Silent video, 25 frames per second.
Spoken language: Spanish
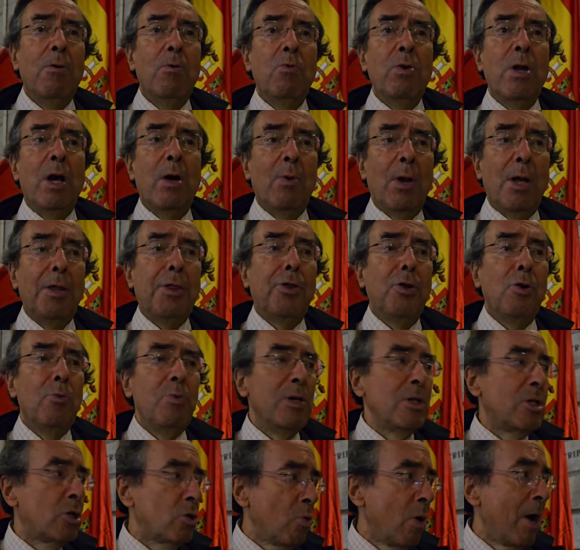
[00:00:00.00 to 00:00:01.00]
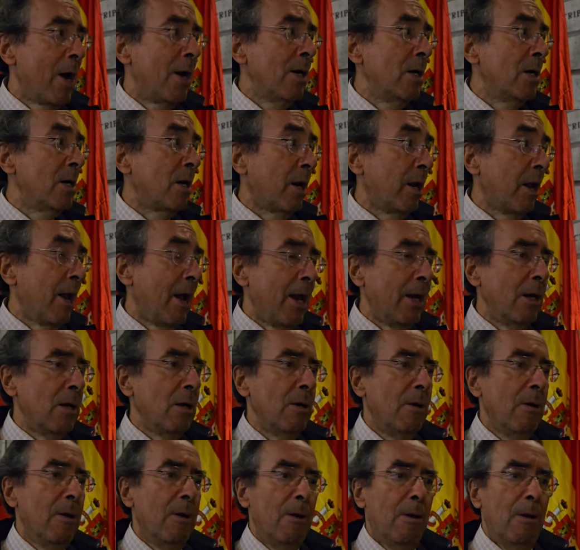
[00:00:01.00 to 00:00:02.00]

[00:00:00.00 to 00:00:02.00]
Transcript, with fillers: un abrazo visual, real,